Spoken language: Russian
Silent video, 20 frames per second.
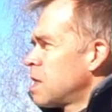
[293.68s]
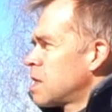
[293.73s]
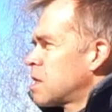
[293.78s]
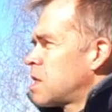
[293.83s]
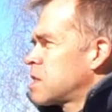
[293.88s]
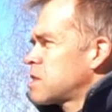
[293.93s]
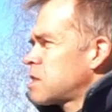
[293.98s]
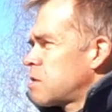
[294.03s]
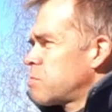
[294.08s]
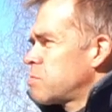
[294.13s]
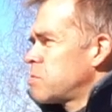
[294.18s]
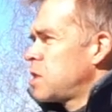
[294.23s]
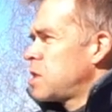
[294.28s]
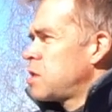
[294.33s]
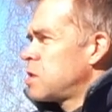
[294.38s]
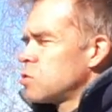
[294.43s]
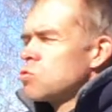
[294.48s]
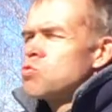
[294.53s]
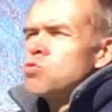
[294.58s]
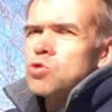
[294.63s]
На самом
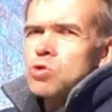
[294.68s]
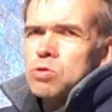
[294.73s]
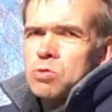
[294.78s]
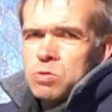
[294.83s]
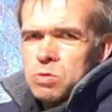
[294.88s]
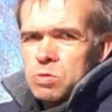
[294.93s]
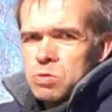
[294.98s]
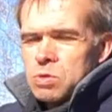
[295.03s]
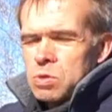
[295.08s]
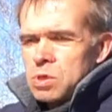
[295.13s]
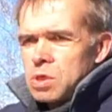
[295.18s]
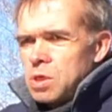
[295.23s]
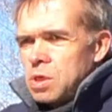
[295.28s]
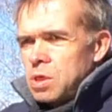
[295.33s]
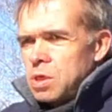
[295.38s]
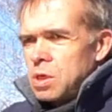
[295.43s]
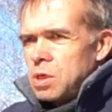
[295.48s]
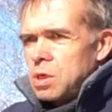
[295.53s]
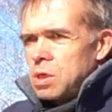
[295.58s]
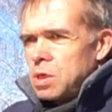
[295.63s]
деле нужен он.
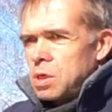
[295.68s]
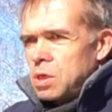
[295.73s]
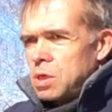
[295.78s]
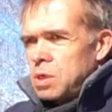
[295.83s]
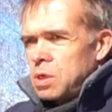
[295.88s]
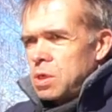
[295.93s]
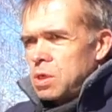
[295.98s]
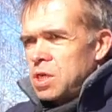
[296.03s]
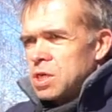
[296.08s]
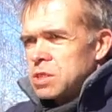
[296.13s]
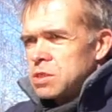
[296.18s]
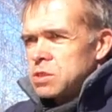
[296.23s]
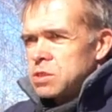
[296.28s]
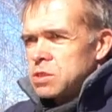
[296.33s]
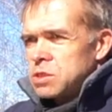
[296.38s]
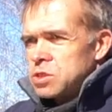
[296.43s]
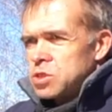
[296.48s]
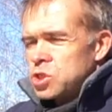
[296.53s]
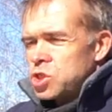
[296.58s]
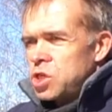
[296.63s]
И я
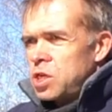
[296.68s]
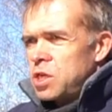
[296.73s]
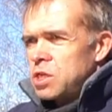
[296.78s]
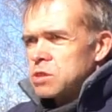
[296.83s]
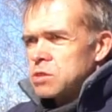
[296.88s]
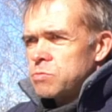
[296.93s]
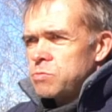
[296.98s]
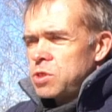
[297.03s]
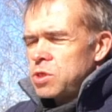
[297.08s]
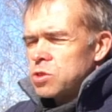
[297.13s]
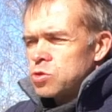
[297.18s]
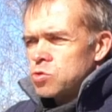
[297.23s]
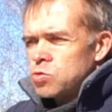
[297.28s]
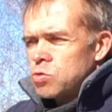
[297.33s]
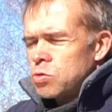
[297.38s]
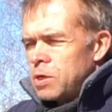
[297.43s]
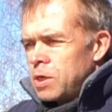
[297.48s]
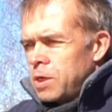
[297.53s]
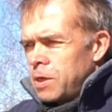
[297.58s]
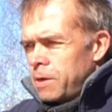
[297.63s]
с железом
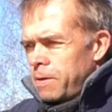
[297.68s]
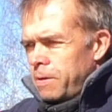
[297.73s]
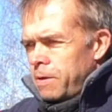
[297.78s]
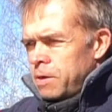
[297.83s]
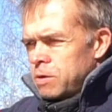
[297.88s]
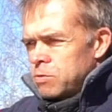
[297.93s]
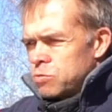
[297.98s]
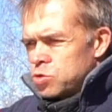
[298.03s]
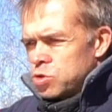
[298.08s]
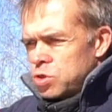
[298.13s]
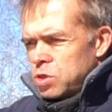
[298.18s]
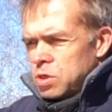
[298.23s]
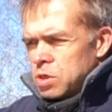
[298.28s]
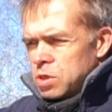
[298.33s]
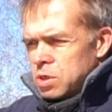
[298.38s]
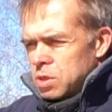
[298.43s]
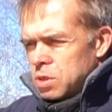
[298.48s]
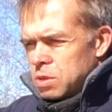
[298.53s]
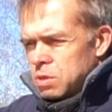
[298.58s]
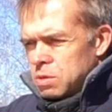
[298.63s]
езжу уже
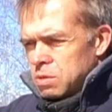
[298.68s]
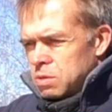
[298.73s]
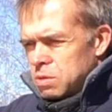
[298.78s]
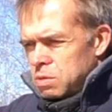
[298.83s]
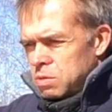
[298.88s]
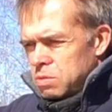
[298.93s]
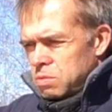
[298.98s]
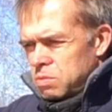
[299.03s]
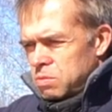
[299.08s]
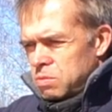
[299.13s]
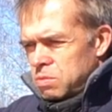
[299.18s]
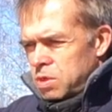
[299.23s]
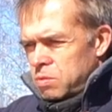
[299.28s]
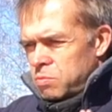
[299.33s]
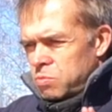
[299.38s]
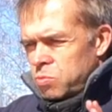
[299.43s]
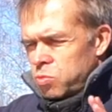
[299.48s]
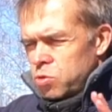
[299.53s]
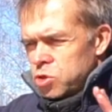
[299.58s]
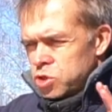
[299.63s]
э, там,
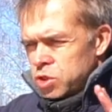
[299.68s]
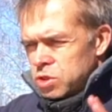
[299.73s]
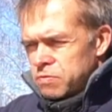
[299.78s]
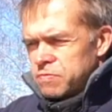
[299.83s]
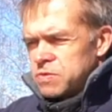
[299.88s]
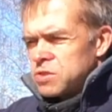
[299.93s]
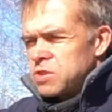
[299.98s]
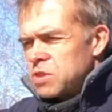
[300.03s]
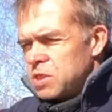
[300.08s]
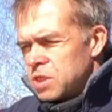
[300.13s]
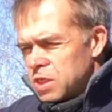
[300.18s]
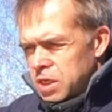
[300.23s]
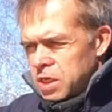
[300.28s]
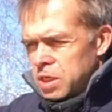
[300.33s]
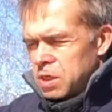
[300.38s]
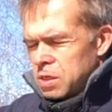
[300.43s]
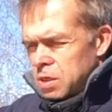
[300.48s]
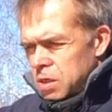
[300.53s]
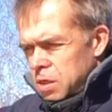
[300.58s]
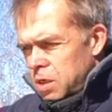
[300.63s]
больше 20
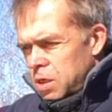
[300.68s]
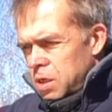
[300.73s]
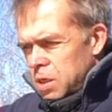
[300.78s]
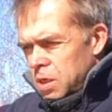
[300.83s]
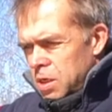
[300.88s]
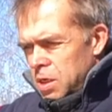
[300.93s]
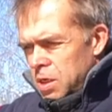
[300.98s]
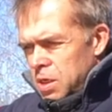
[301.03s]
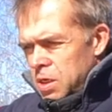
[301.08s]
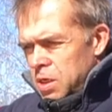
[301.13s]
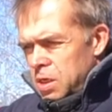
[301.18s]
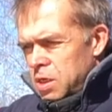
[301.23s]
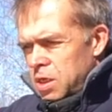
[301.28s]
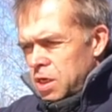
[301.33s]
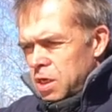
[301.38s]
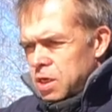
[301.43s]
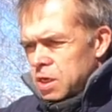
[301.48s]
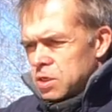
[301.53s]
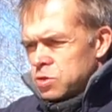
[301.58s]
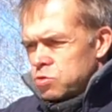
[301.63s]
лет. И
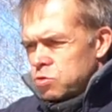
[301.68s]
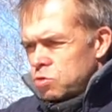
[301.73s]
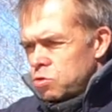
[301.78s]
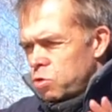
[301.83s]
на каждую